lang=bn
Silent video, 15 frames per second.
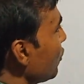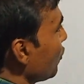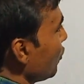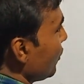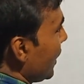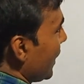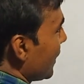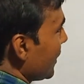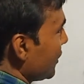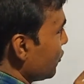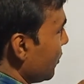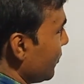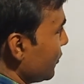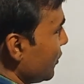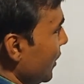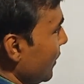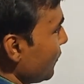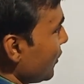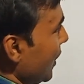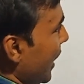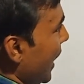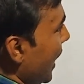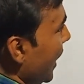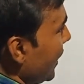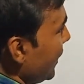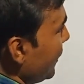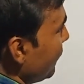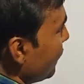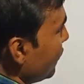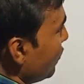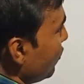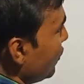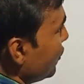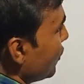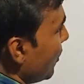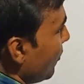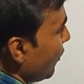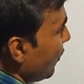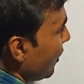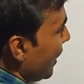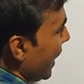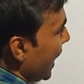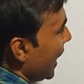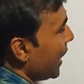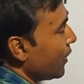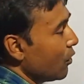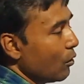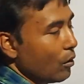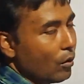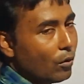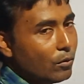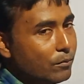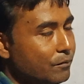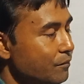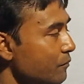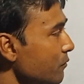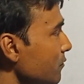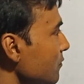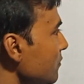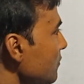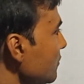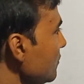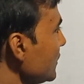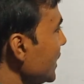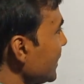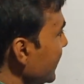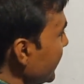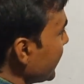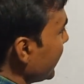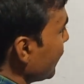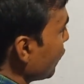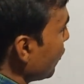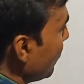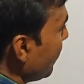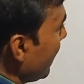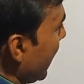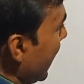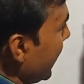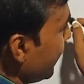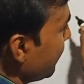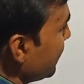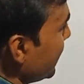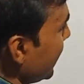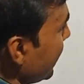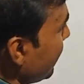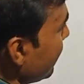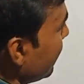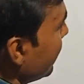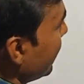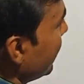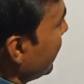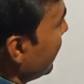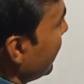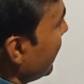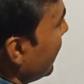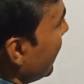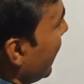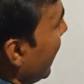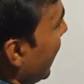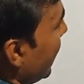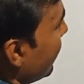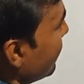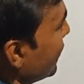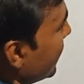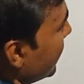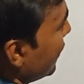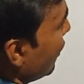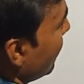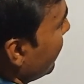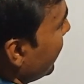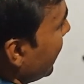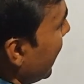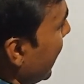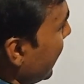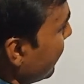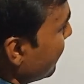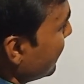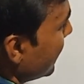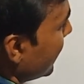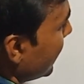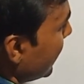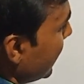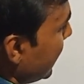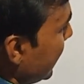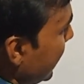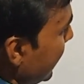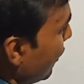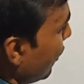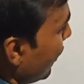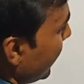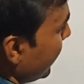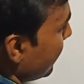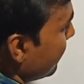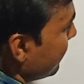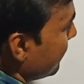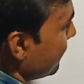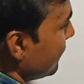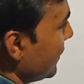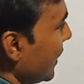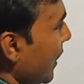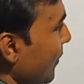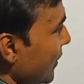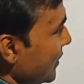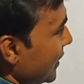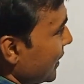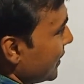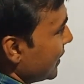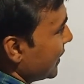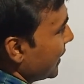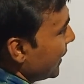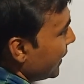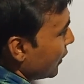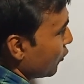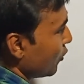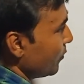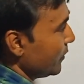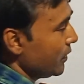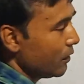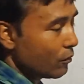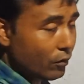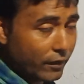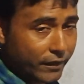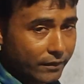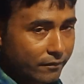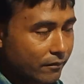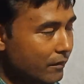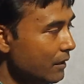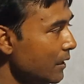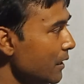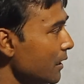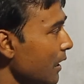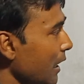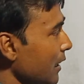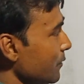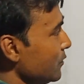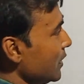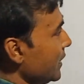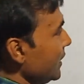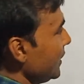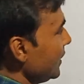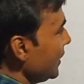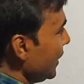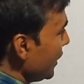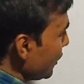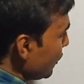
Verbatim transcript: যখন আর একটা জবর দিলাম তাহলে আলিফ দুই জবর আন হলো ঠিক এরকম আলিফ জের আলিফ জের কী হবে আলিফ জের ই হয় আমরা জের থেকে এরকম ই করি আলিফ জের ই